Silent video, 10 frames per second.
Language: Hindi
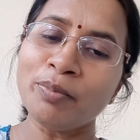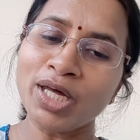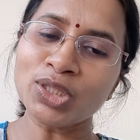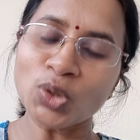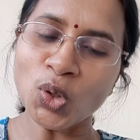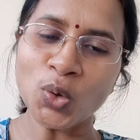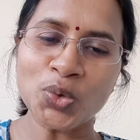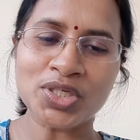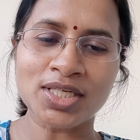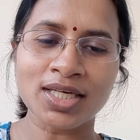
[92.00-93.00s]
में तो
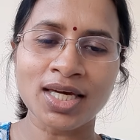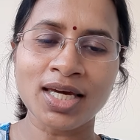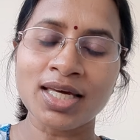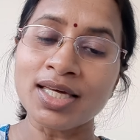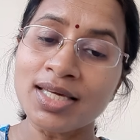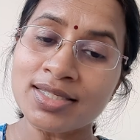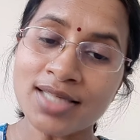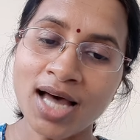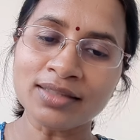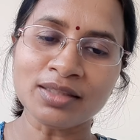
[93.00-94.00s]
खुशी के
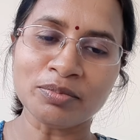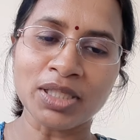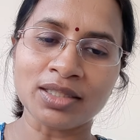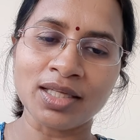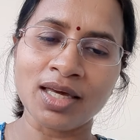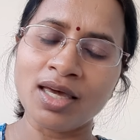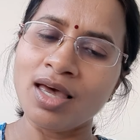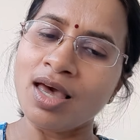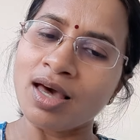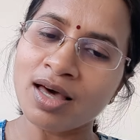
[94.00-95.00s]
साथ मिलते
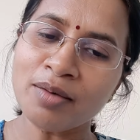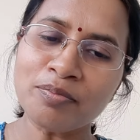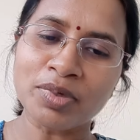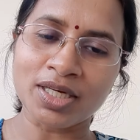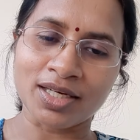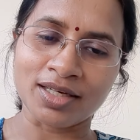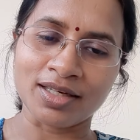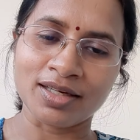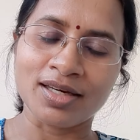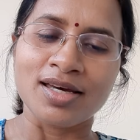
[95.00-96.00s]
गम भी हैं
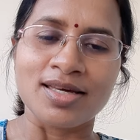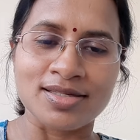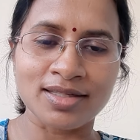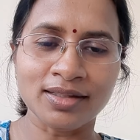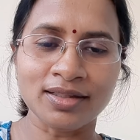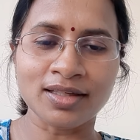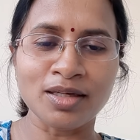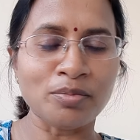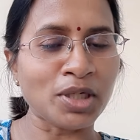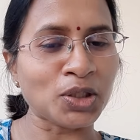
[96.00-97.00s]
जिंदगी
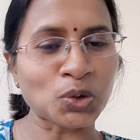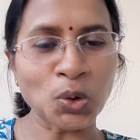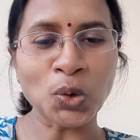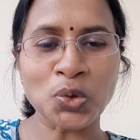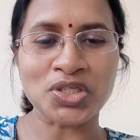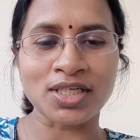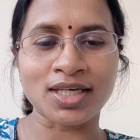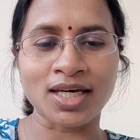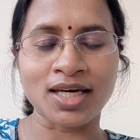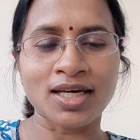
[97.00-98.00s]
में तो खुशी
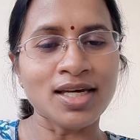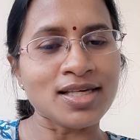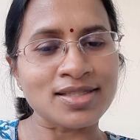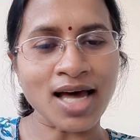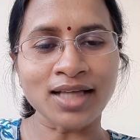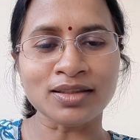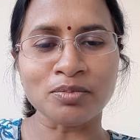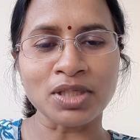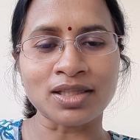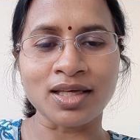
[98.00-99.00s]
के साथ
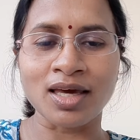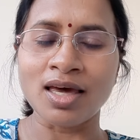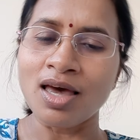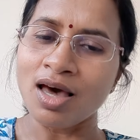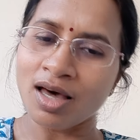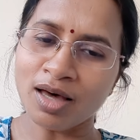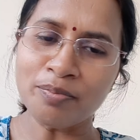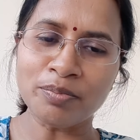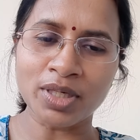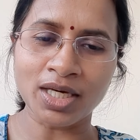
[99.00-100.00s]
मिलते
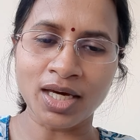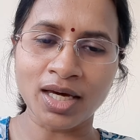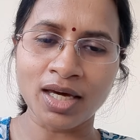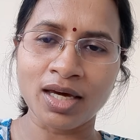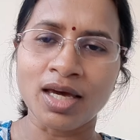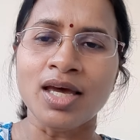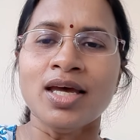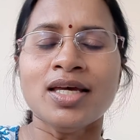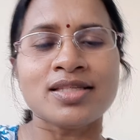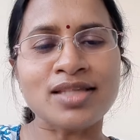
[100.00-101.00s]
गम भी हैं
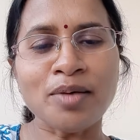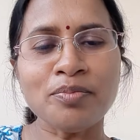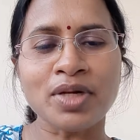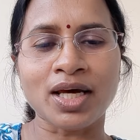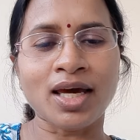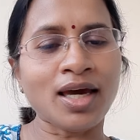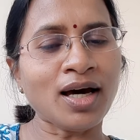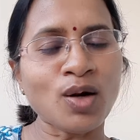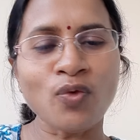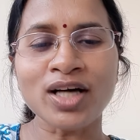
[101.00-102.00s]
सम रहे
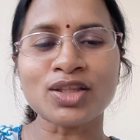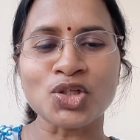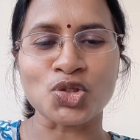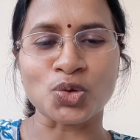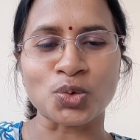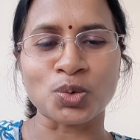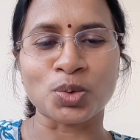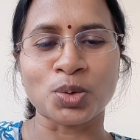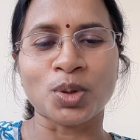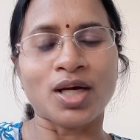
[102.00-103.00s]
हर वक्त जो
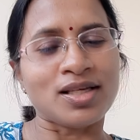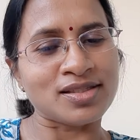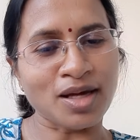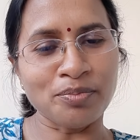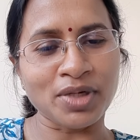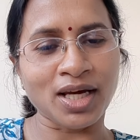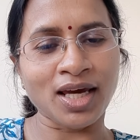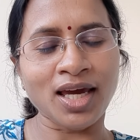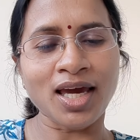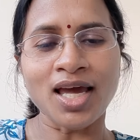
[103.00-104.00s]
सम
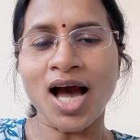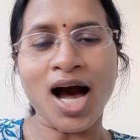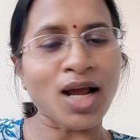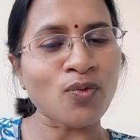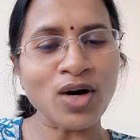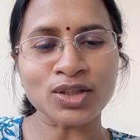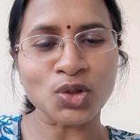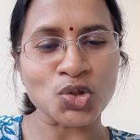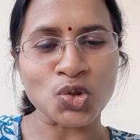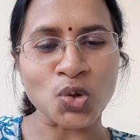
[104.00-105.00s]
रहे हर वक्त
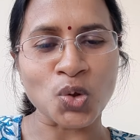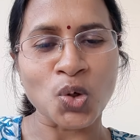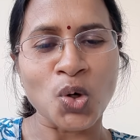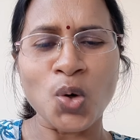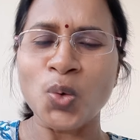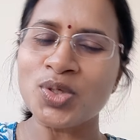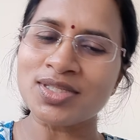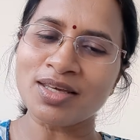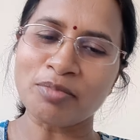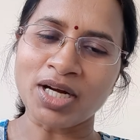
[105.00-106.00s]
जो
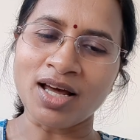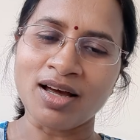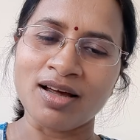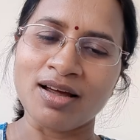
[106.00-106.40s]
उससे बड़ा